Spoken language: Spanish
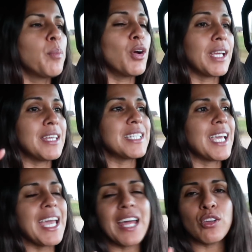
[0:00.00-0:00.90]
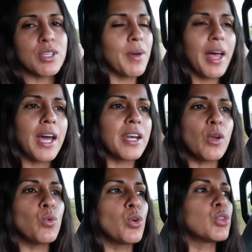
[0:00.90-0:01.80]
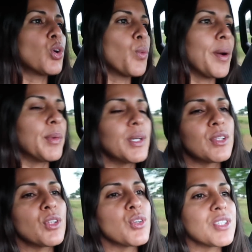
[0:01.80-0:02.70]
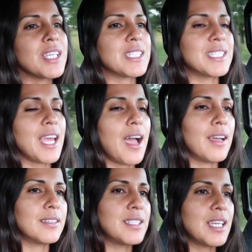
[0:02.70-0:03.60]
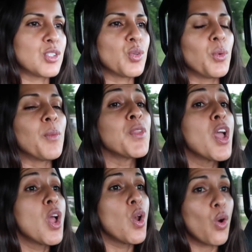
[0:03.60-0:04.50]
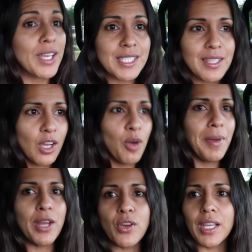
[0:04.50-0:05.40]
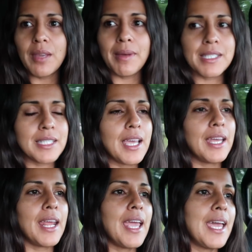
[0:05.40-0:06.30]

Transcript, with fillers: porque dice que ya no se va a dar ningún otro huevo, entonces ya, ya estuvo. Lo que sí dijo Mario que iba a hacer